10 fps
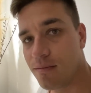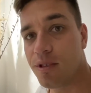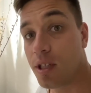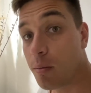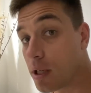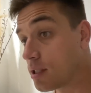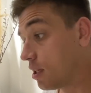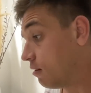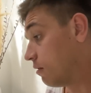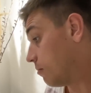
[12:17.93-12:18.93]
я
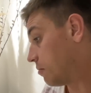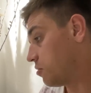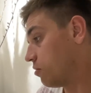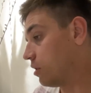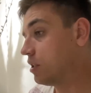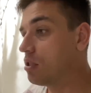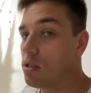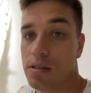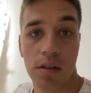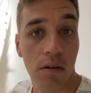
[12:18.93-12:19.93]
показал вам обзор и цен
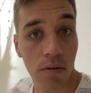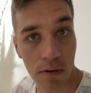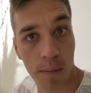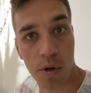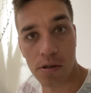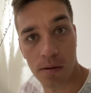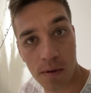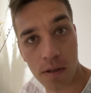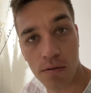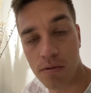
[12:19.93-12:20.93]
столовой в прошлом
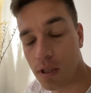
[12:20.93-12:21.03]
году.